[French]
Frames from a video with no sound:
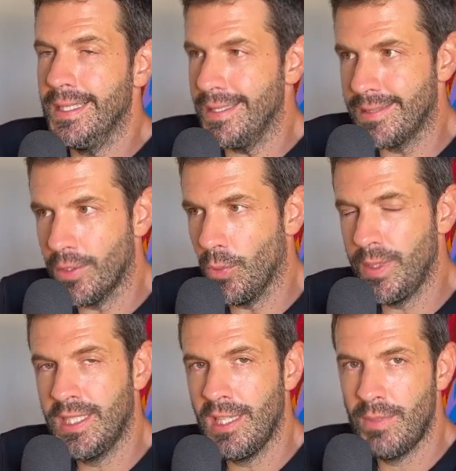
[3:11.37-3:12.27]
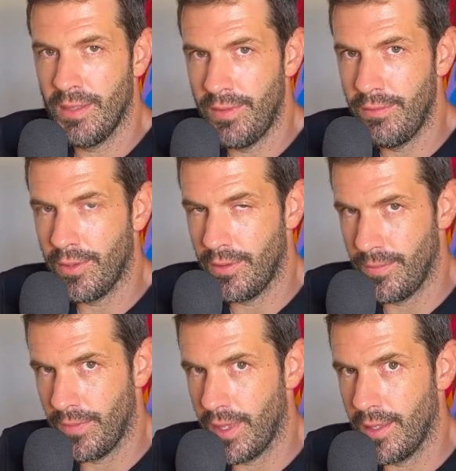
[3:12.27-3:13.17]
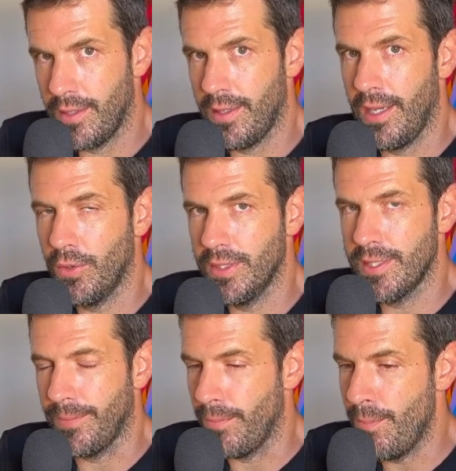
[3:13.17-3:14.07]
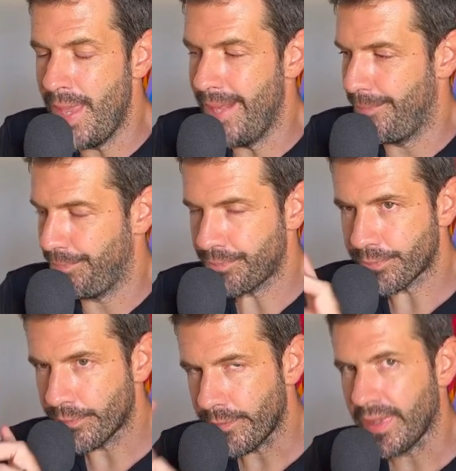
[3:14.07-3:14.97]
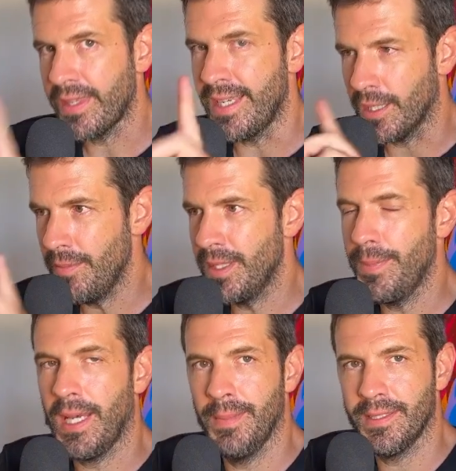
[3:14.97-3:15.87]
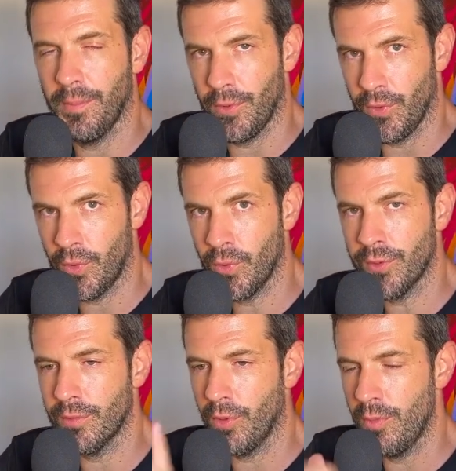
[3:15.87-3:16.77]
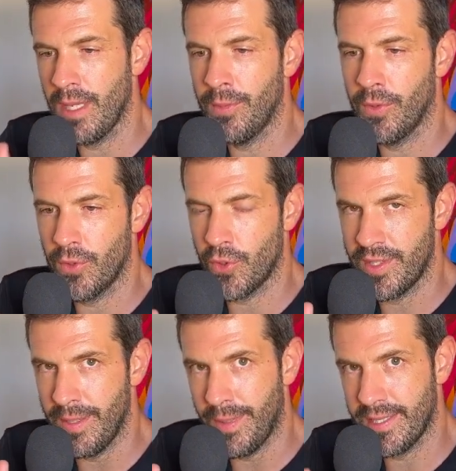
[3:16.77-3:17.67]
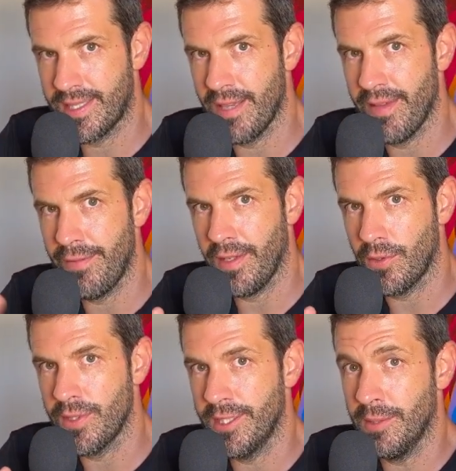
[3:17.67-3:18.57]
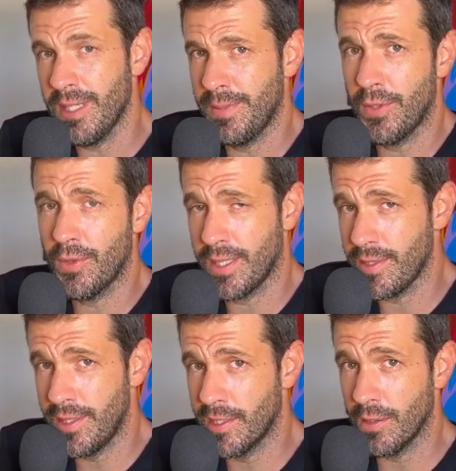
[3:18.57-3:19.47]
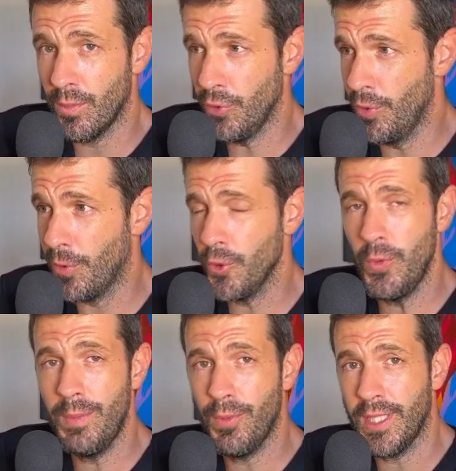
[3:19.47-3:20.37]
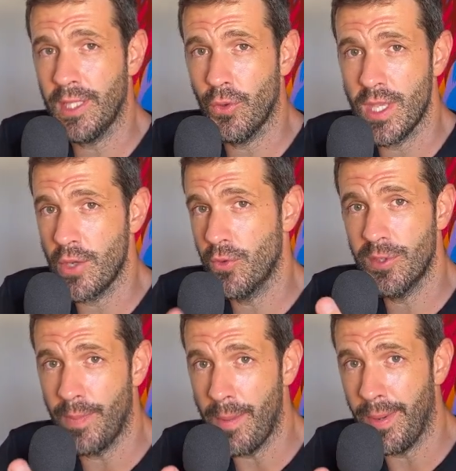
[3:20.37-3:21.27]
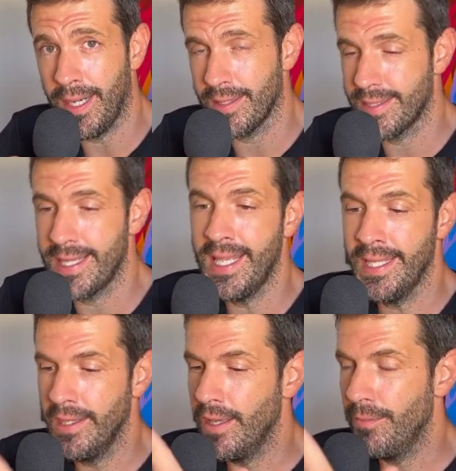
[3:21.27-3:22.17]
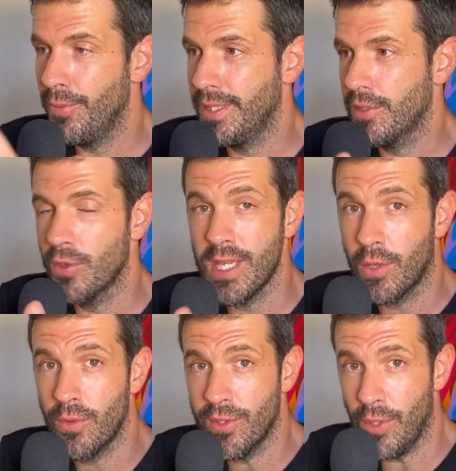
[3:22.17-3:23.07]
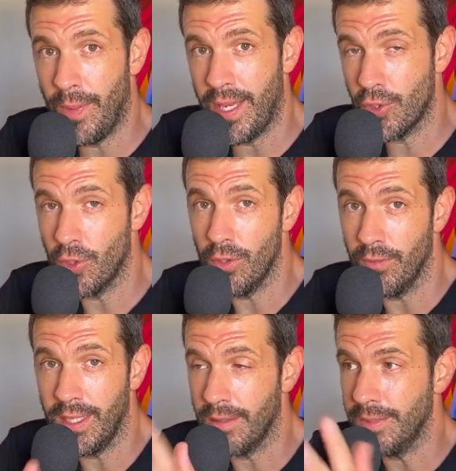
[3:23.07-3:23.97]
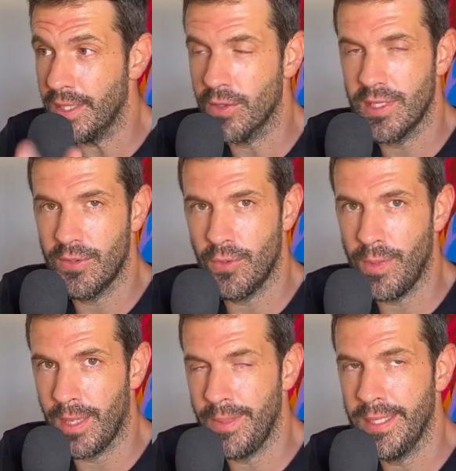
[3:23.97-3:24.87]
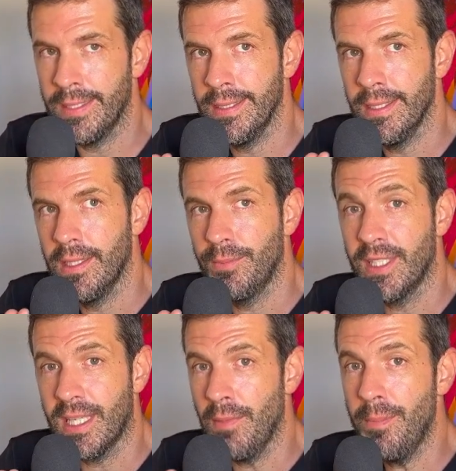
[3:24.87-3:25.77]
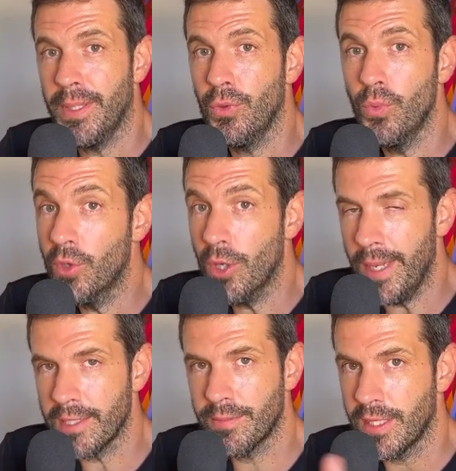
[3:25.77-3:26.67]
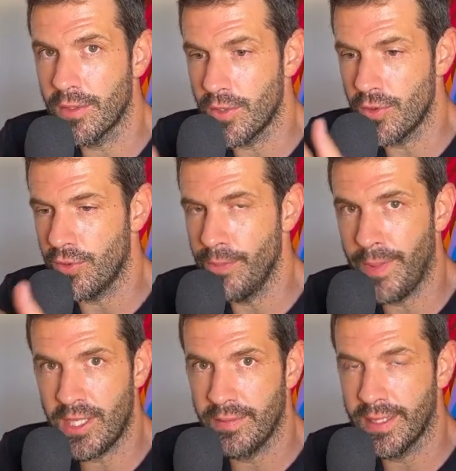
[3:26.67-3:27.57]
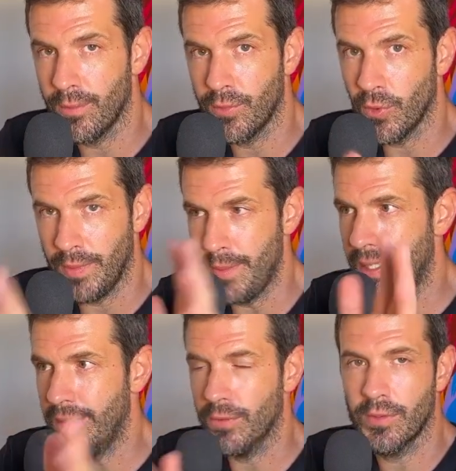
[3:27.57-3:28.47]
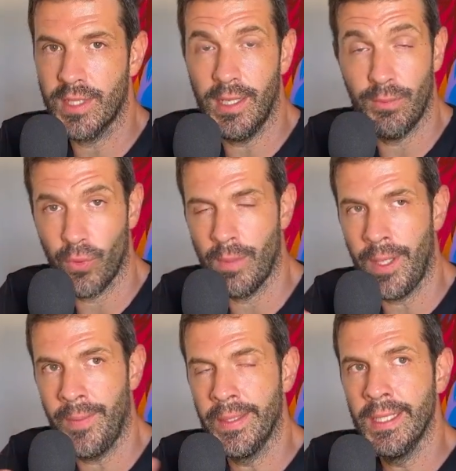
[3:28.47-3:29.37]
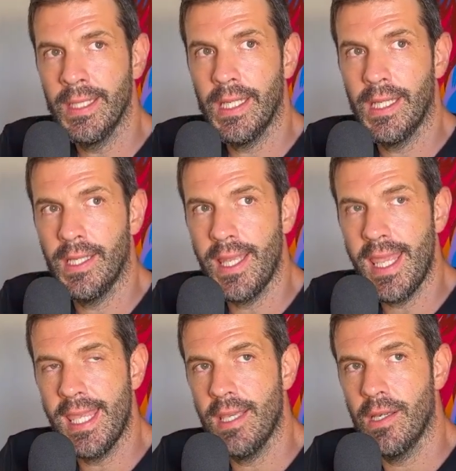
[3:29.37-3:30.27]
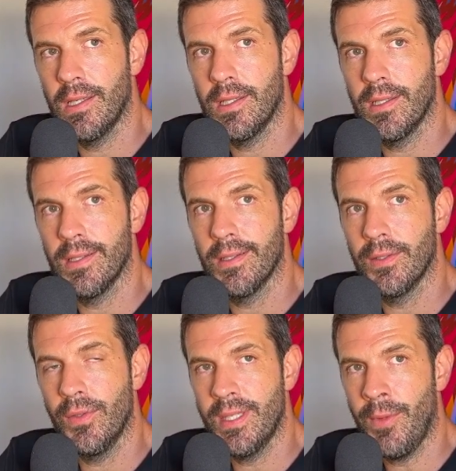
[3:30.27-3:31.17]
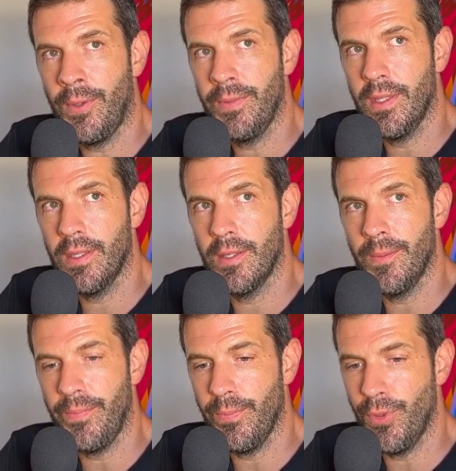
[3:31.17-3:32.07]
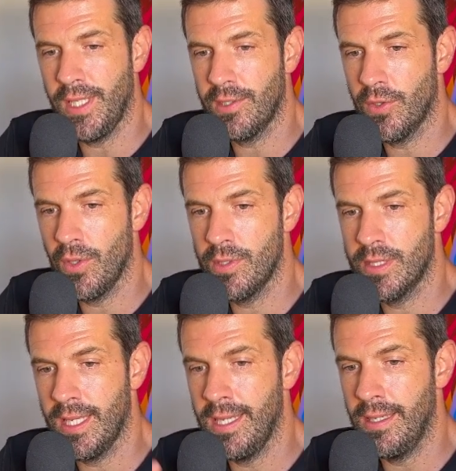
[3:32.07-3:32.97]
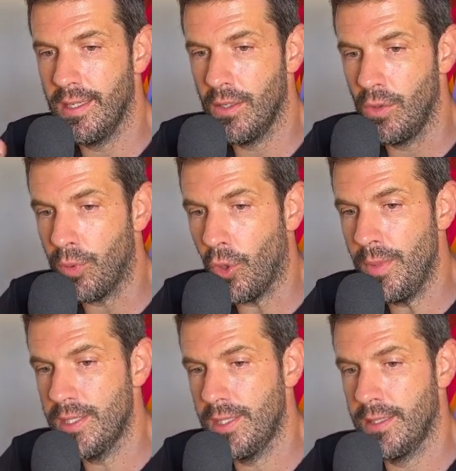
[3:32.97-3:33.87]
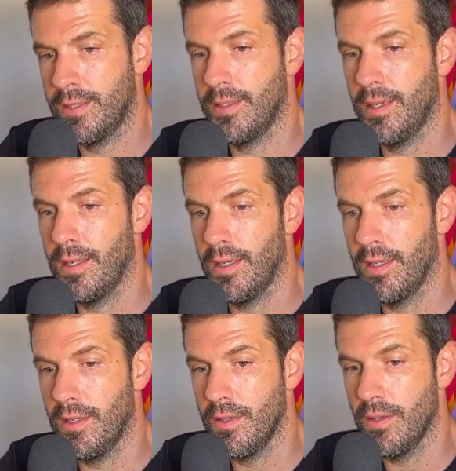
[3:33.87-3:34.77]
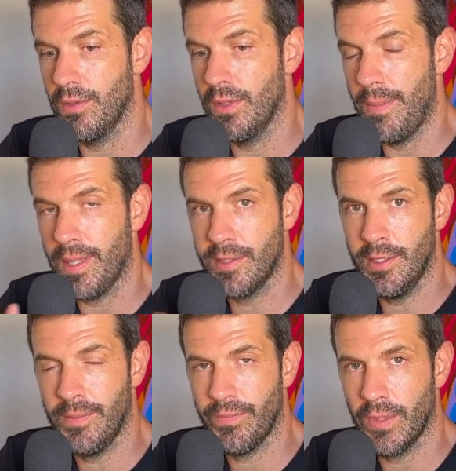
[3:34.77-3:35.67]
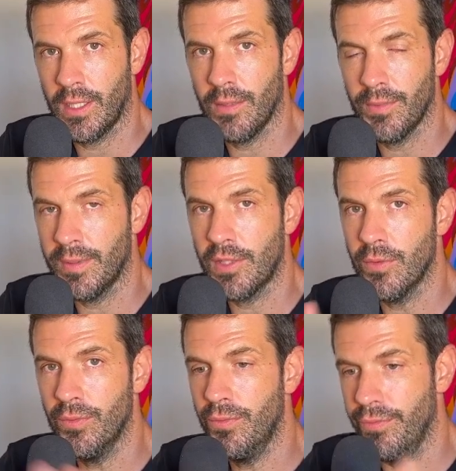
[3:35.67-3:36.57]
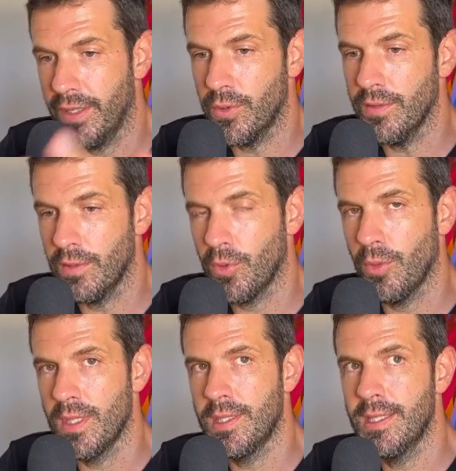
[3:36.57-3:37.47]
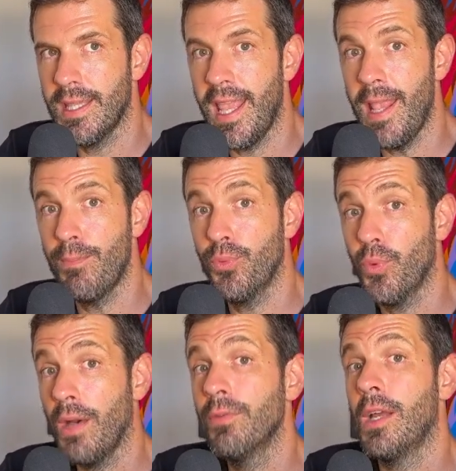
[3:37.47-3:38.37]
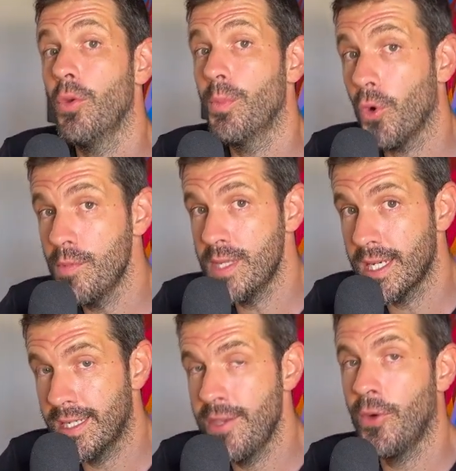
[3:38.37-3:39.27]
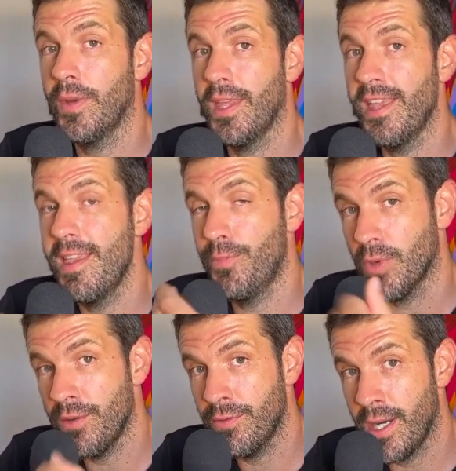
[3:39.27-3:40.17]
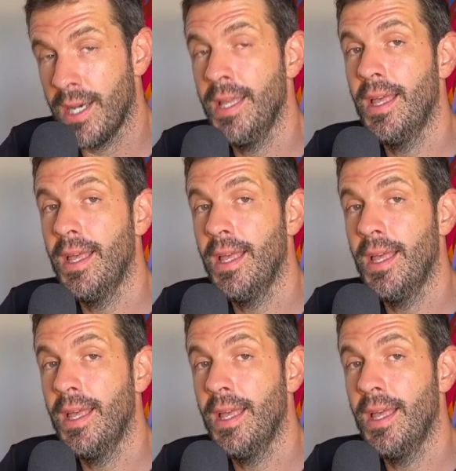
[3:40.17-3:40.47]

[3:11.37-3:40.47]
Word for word: c'est compliqué de bien vivre euh, à côté de ça. Mais il y a quand même des paramètres à prendre en compte. Premièrement, je ne sais pas ce qu'il y avait à faire sur le site e-commerce. Peut-être que c'est un site monoproduit, peut-être qu'il y a juste PayPal à installer, peut-être qu'il n'y a qu'une seule page, euh, voilà, peut-être que c'est super rapide, peut-être qu'il n'y a même pas de WooCommerce, peut-être que c'est juste une page avec un bouton PayPal, donc dans ce cas-là, pourquoi pas. Euh, et euh, deuxièmement, peut-être que c'est le premier site de la personne, d'accord Peut-être que vous, facturez votre premier site, et pour avoir le premier client et pour avoir